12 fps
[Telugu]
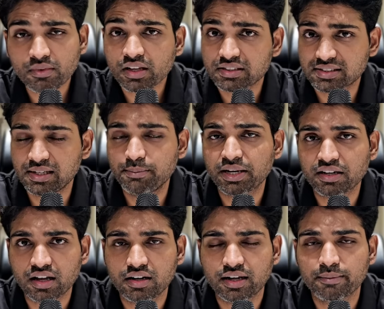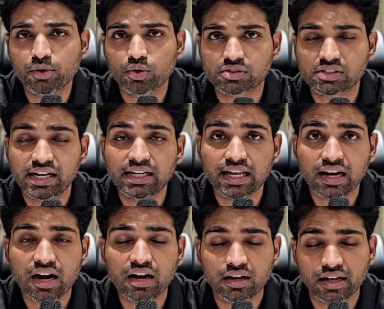సిబిఎన్ గారి టైంలో స్టేట్ ఎలా
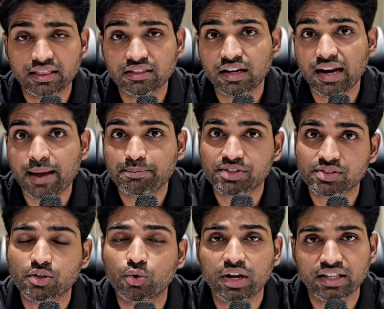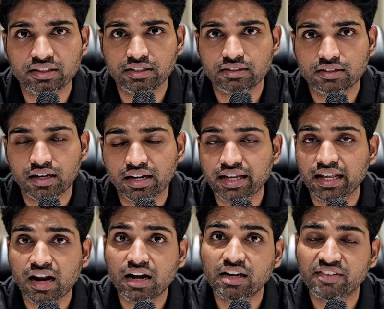ఎంత ల్యాప్సెస్కి గురైంది అంటే
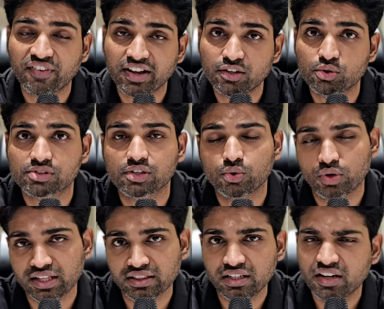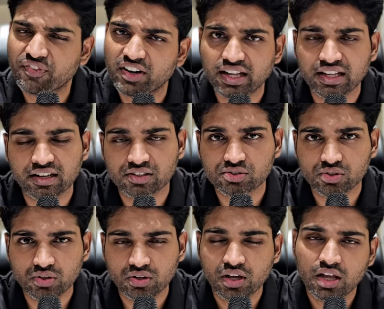ఎలాంటి ఫెయిల్యూర్స్కి గురైంది డిఫరెంట్ ఏరియాస్లో
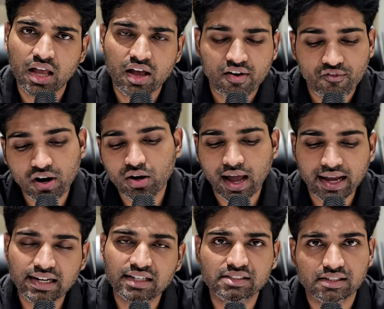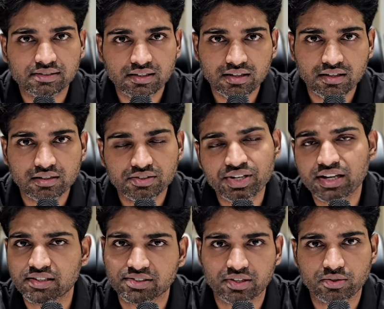వాళ్ళు హైలైట్ చేస్తా షేర్
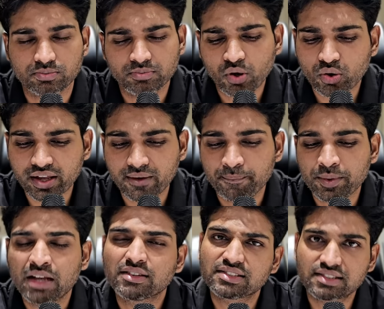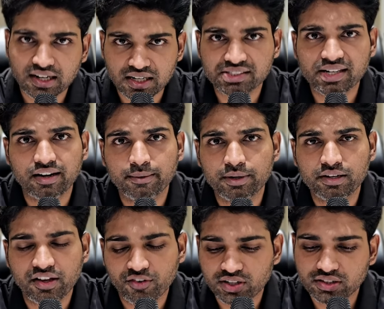చేశారు ఓకే దిస్ ఇస్ అండర్స్టాండబుల్
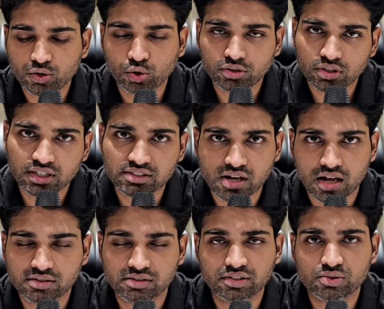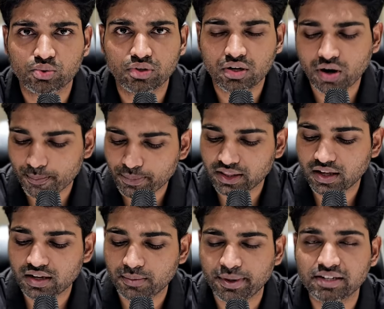ఎవరైతే కొత్తగా ఛార్జ్ తీసుకుంటారో
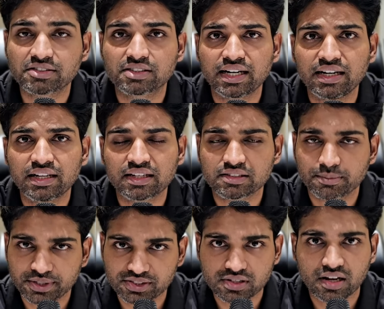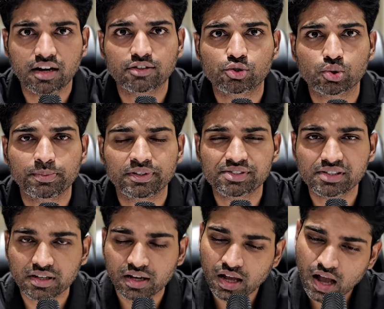అప్పటిదాకా పరిస్థితి ఏంటి అని చెప్పేసి జనాలకు చూపించి
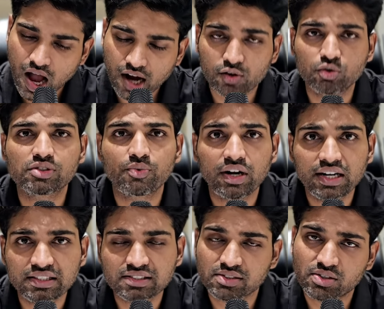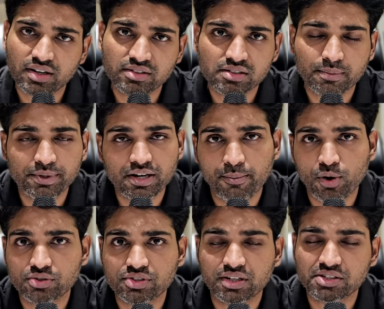అక్కడ నుంచి వాళ్ళు ఏం చేశారని చెప్పి
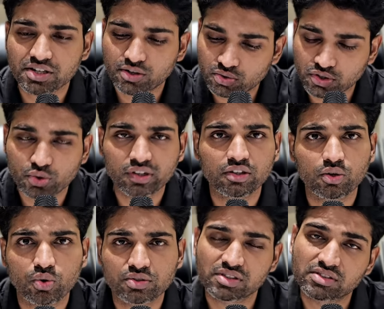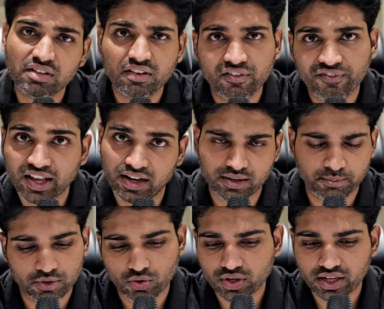డెమాన్స్ట్రేట్ చేయడం డ్యూరింగ్ ద కోర్స్ ఇస్ అ ఫేర్
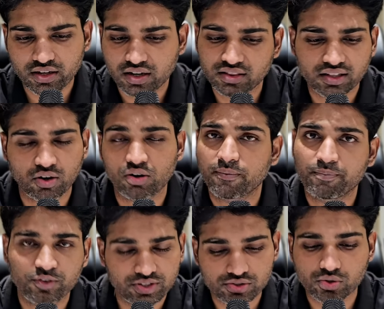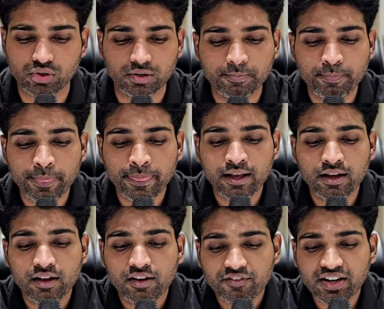అటెంప్ట్ ఓకే నథింగ్ రాంగ్ విచ్ ఇస్ గుడ్
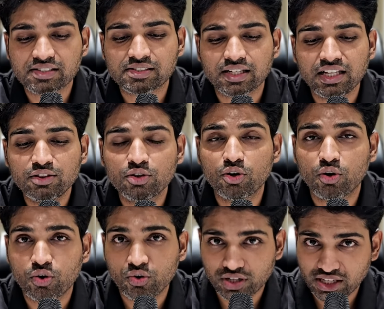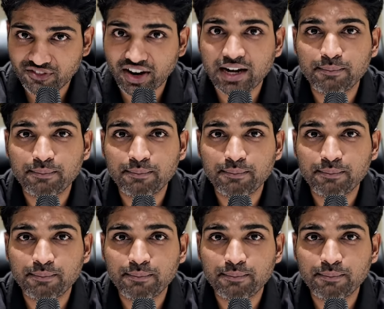ఫ్రెండ్స్ ఇందులో ఈ వైట్